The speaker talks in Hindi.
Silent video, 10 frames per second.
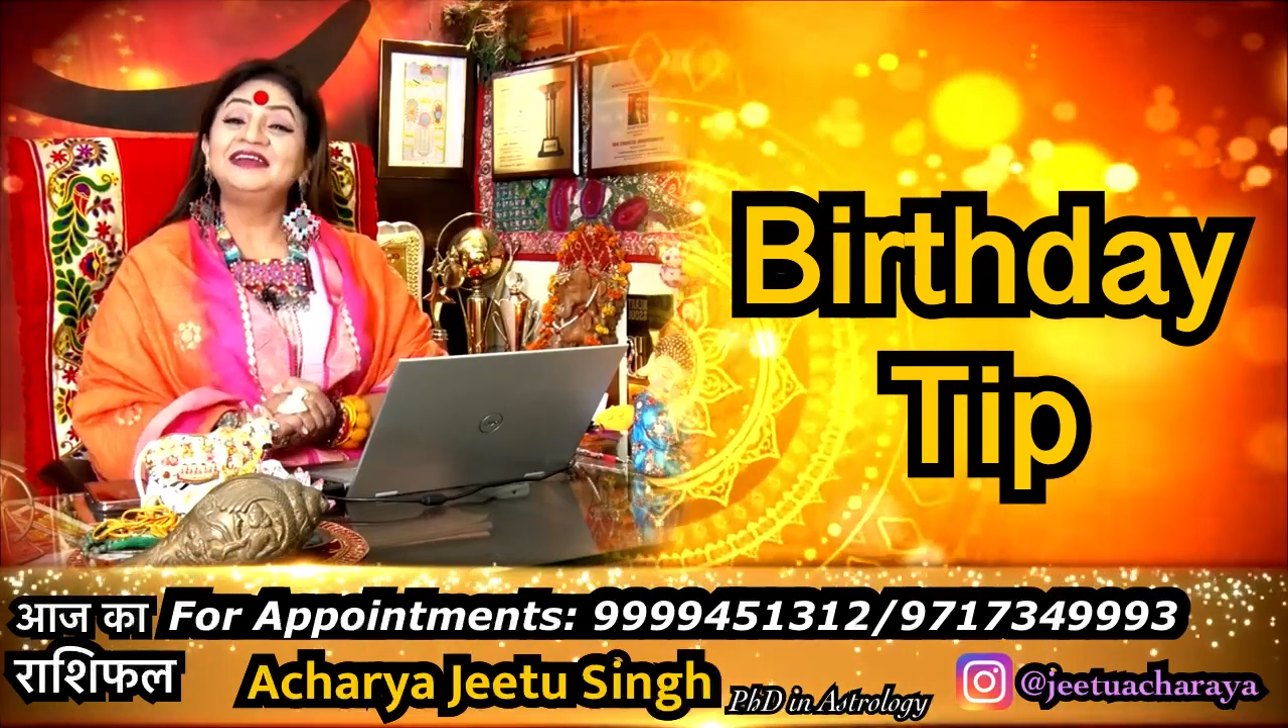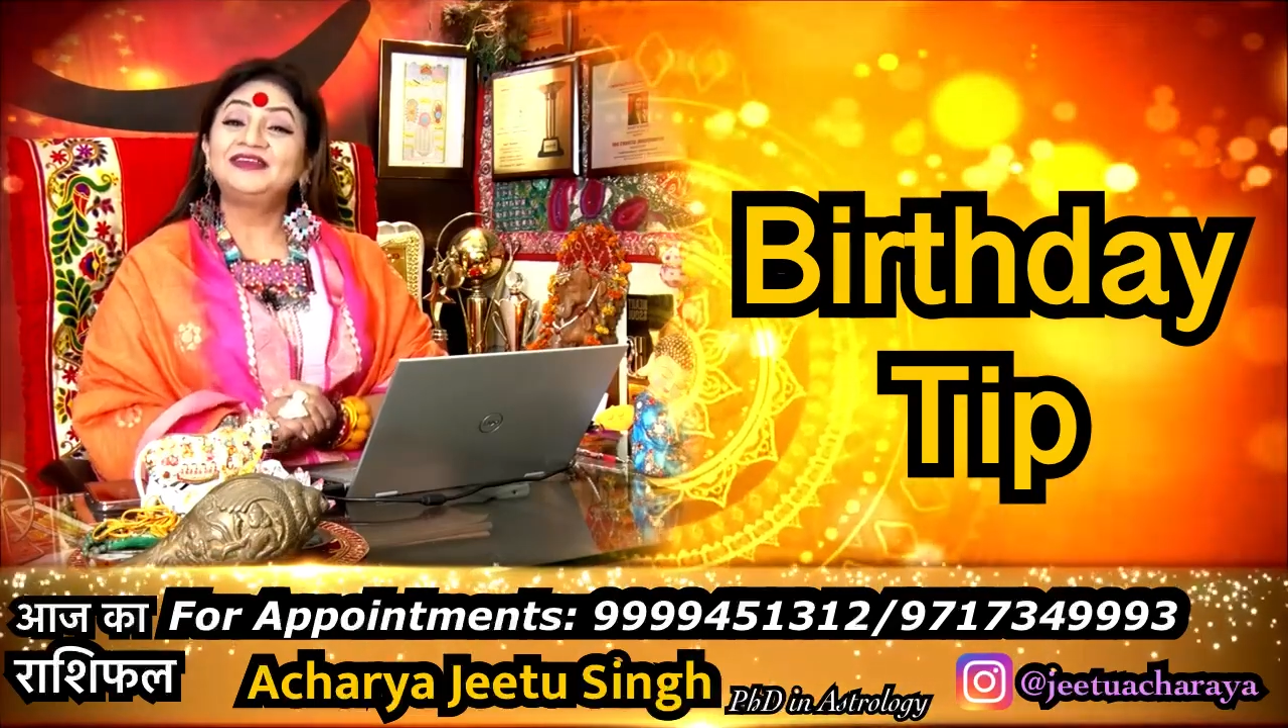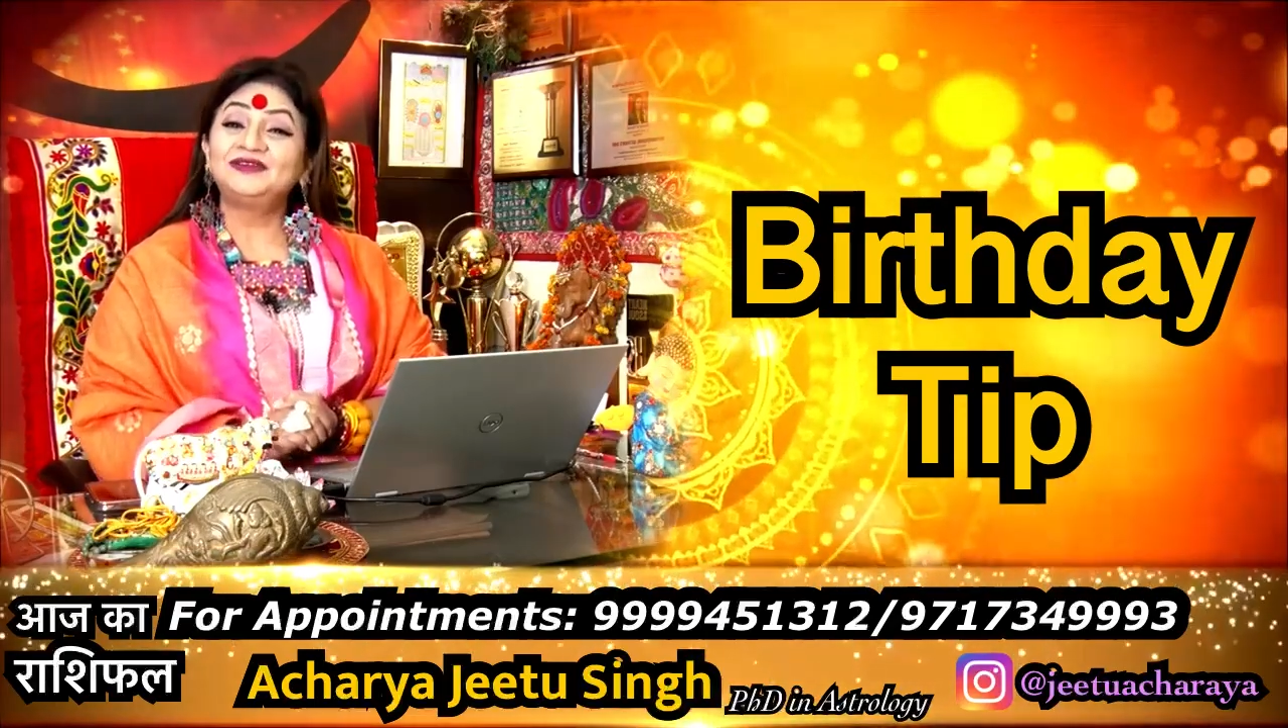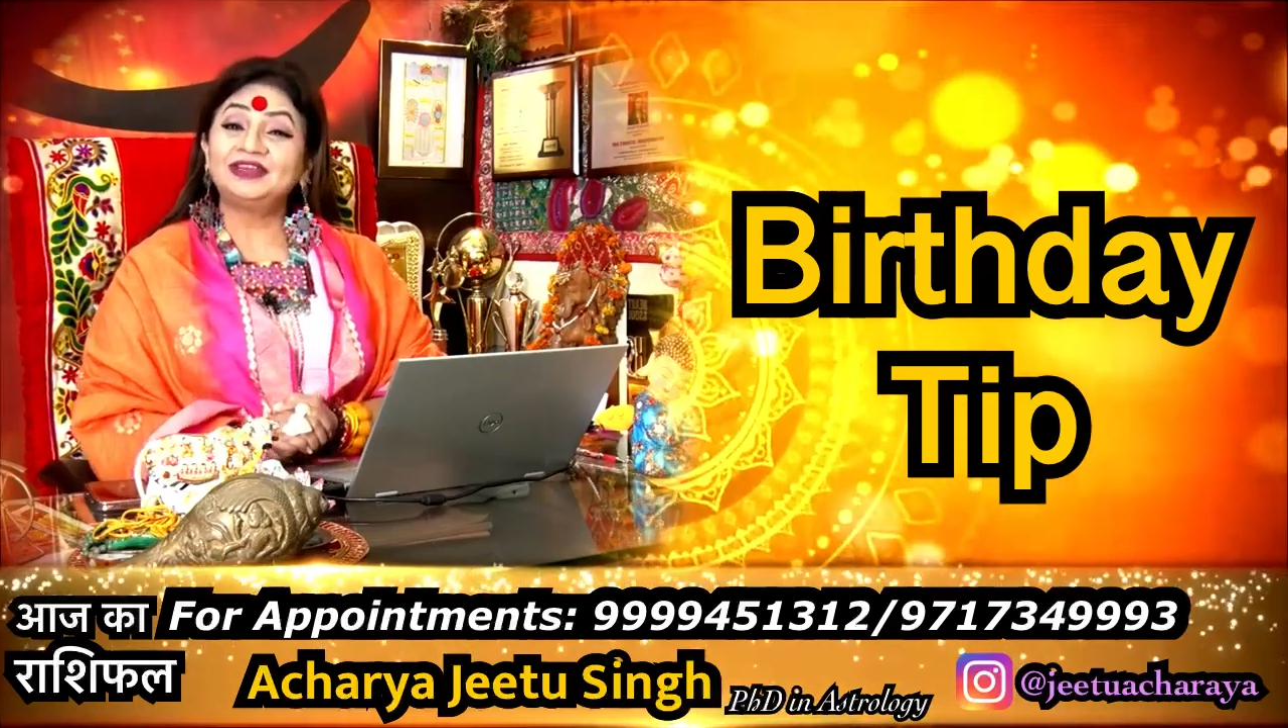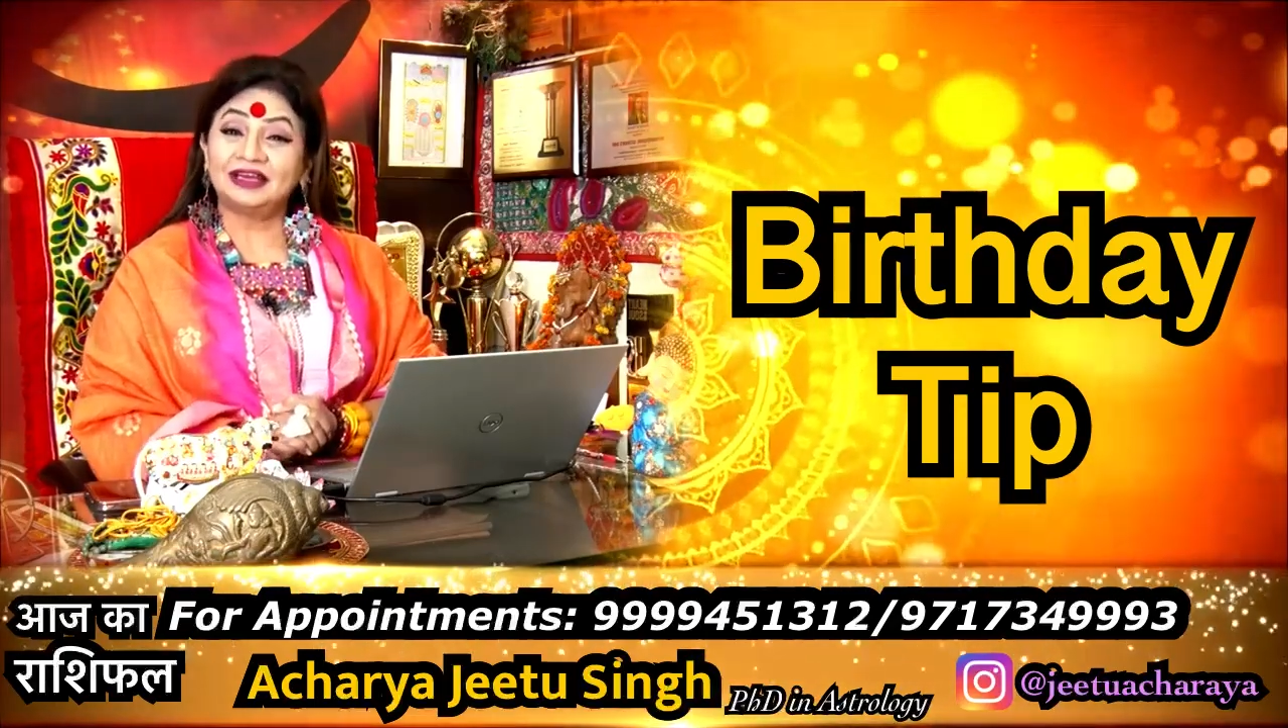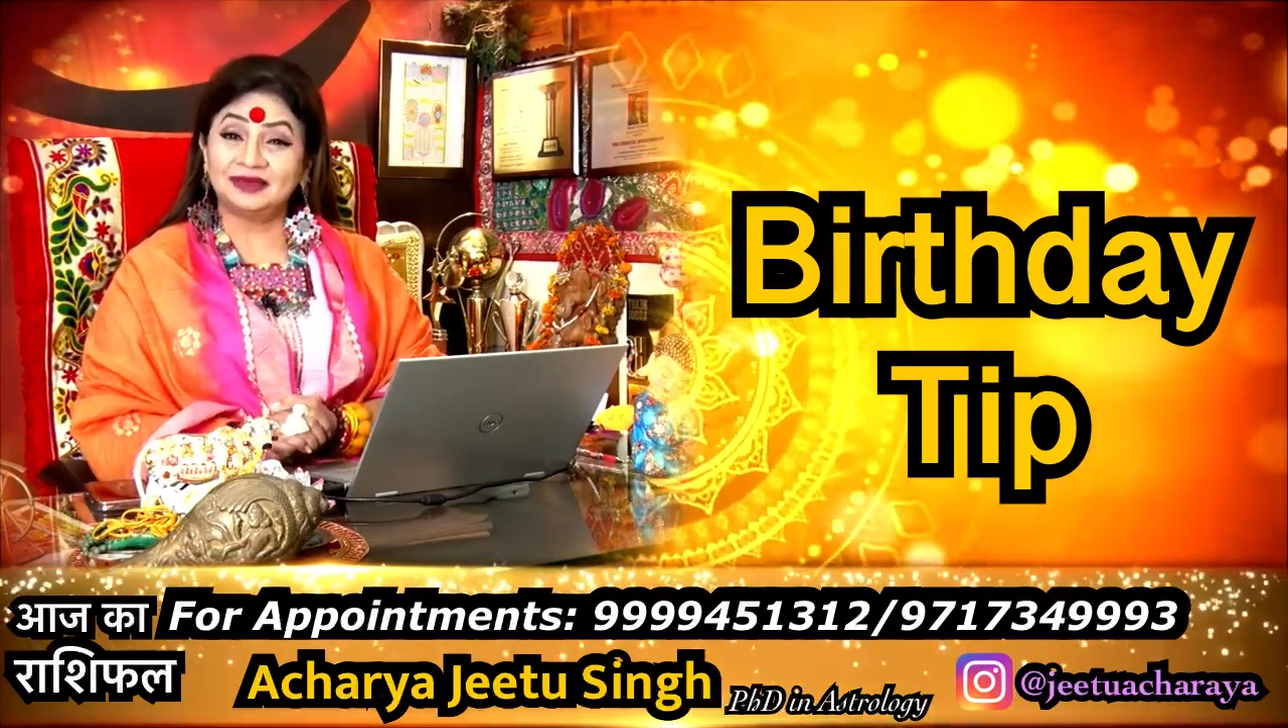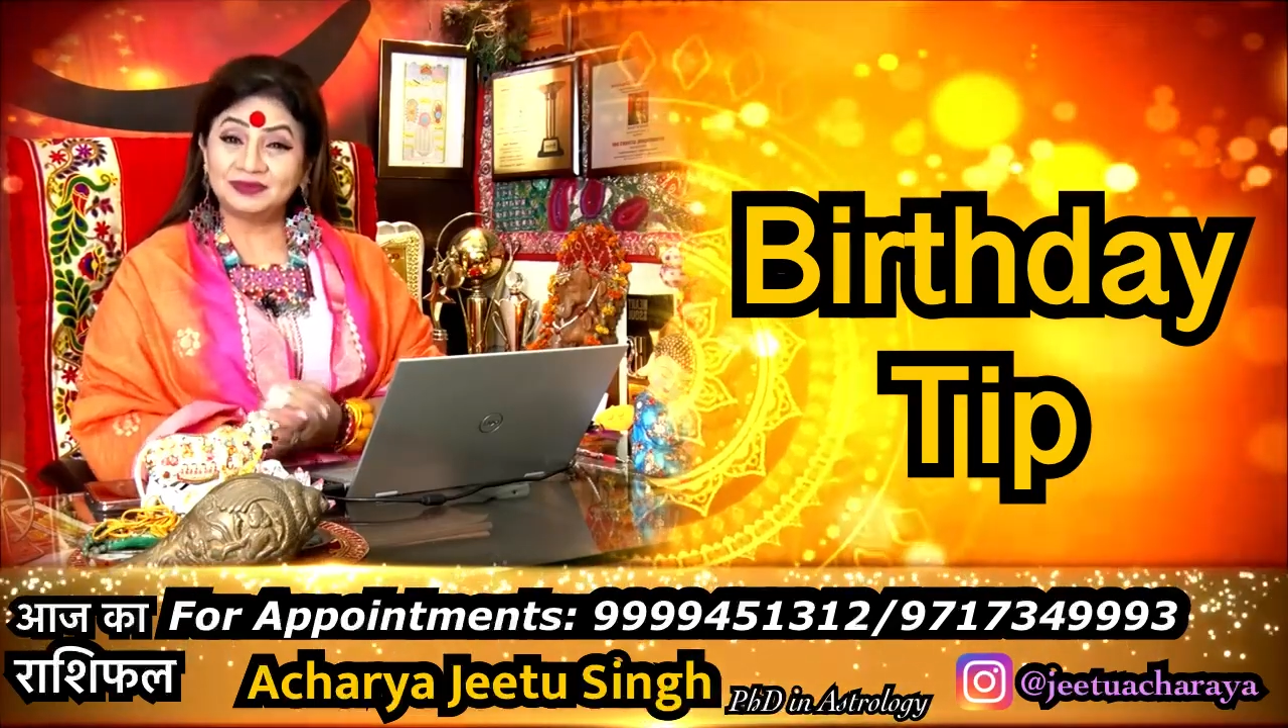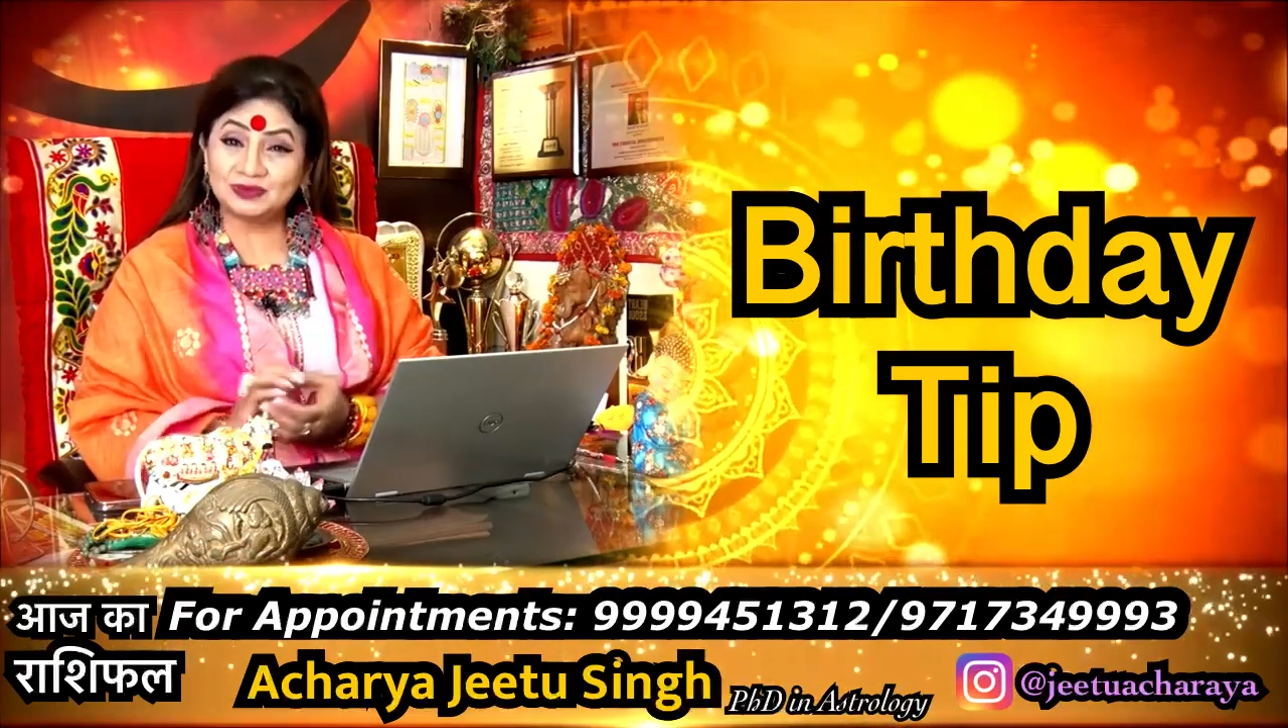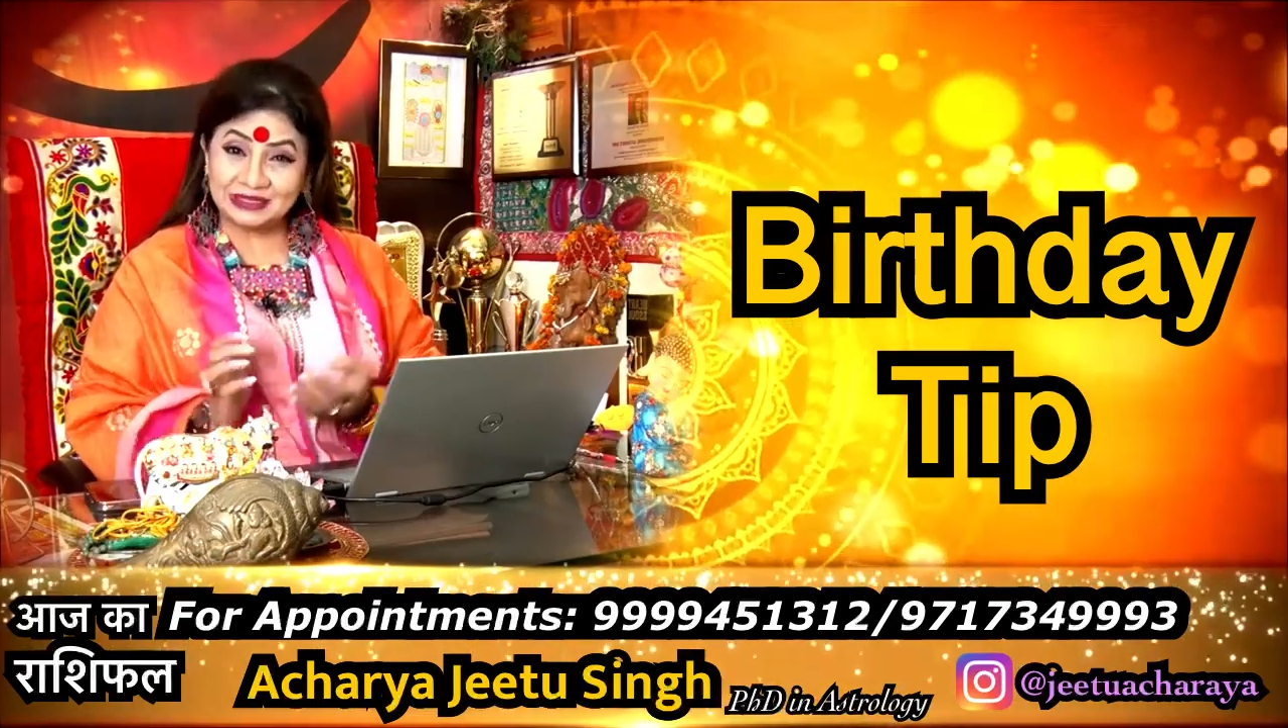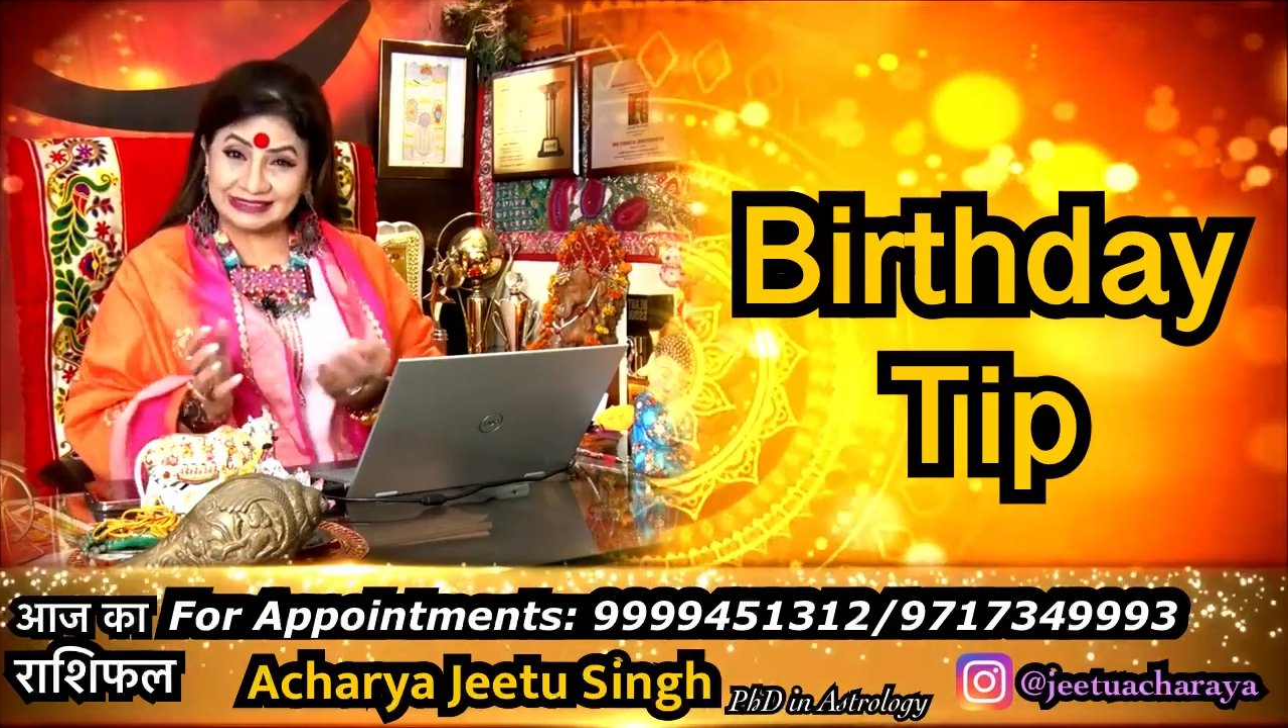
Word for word: क्योंकि हम सुबह